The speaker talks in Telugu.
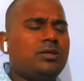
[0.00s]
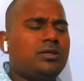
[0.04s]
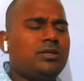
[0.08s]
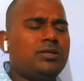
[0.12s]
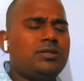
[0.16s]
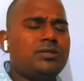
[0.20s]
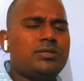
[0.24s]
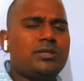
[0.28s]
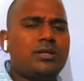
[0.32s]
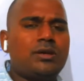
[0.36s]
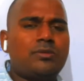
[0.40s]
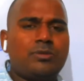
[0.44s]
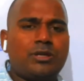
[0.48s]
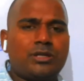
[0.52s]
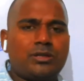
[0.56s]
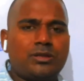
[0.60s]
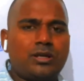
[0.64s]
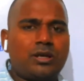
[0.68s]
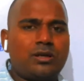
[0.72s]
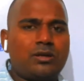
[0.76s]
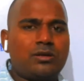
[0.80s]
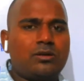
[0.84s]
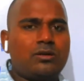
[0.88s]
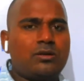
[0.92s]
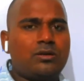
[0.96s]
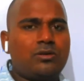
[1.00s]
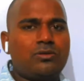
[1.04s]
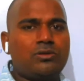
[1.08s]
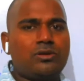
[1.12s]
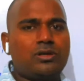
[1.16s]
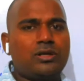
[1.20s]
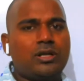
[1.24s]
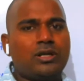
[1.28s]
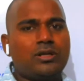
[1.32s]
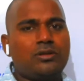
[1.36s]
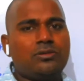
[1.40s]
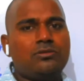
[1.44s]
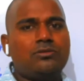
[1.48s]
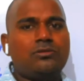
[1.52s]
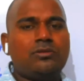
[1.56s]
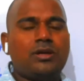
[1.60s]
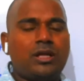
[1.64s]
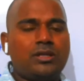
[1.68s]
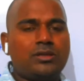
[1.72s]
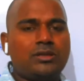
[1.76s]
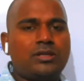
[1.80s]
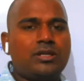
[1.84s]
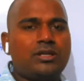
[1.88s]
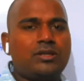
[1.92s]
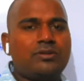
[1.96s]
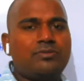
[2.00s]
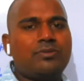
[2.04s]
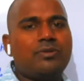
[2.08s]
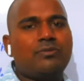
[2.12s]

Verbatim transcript: ఈజీగా మీకు దాంట్లో డౌట్ లేదు అందరికీ